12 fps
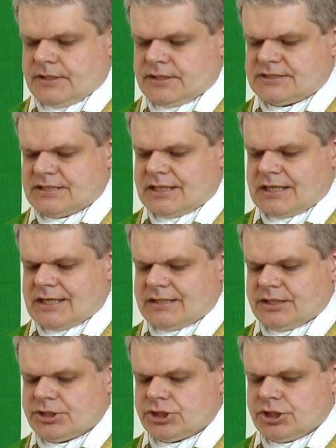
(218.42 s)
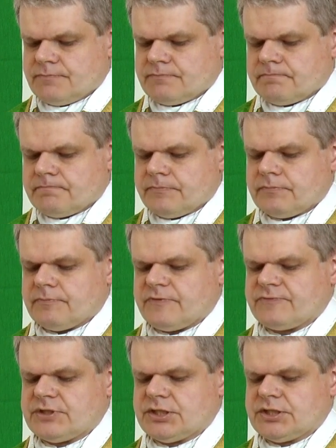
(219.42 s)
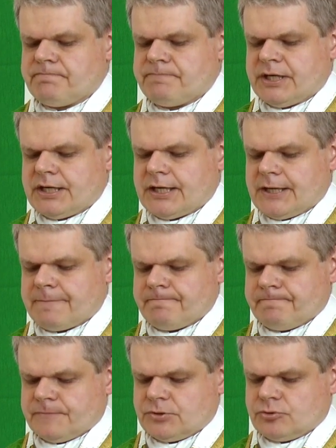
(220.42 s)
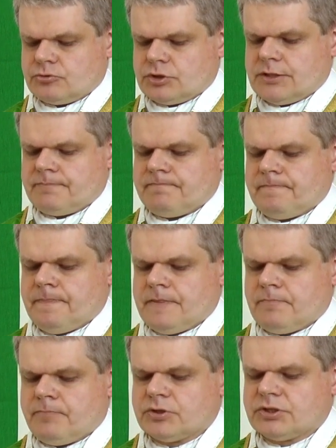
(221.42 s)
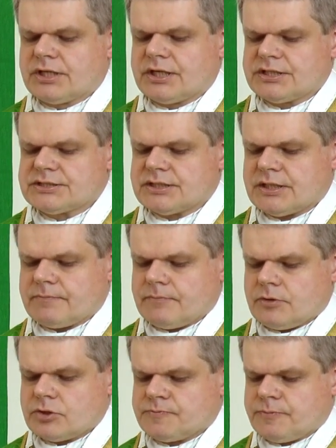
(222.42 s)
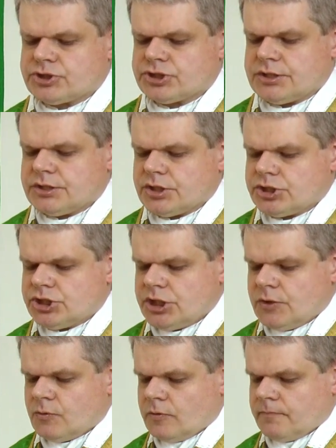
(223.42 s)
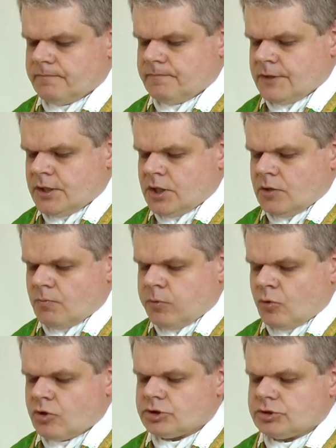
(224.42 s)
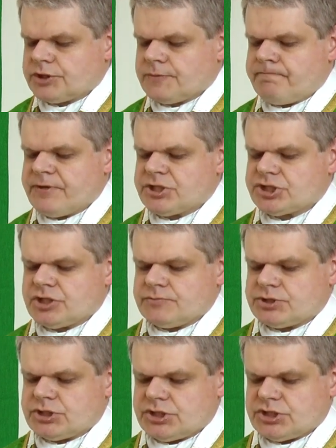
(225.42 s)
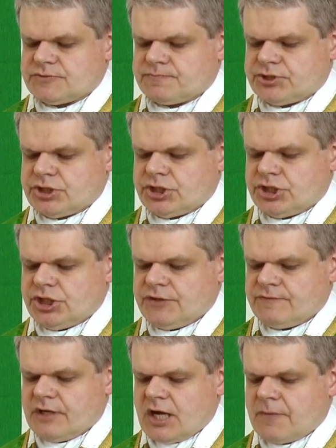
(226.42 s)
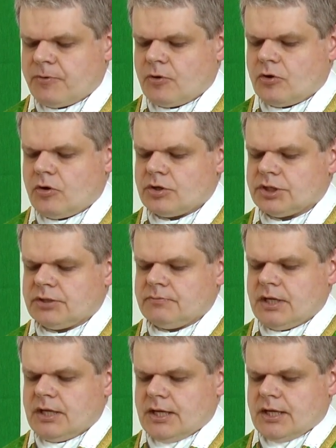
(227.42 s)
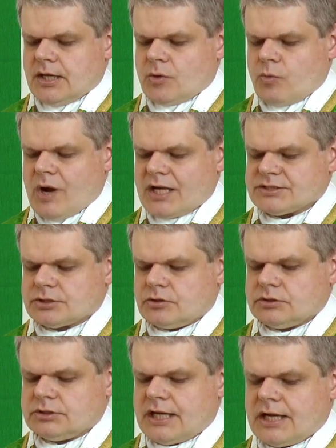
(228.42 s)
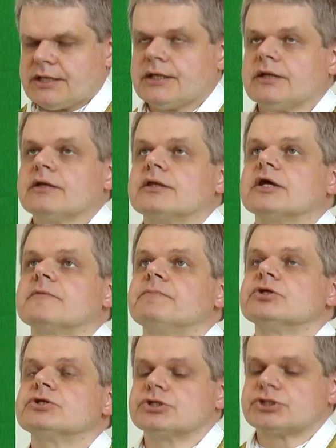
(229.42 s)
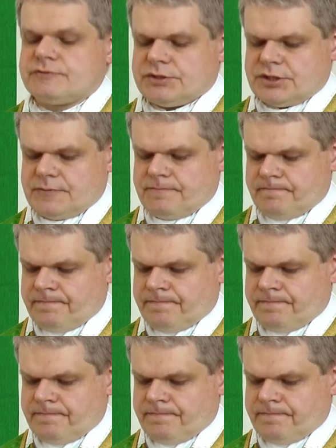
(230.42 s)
zakrada się, wtedy pycha, która podgryza rozpoczęte dzieło. Bóg, który pysznym się sprzeciwia, a pokornym – łaską daje, jak pisze święty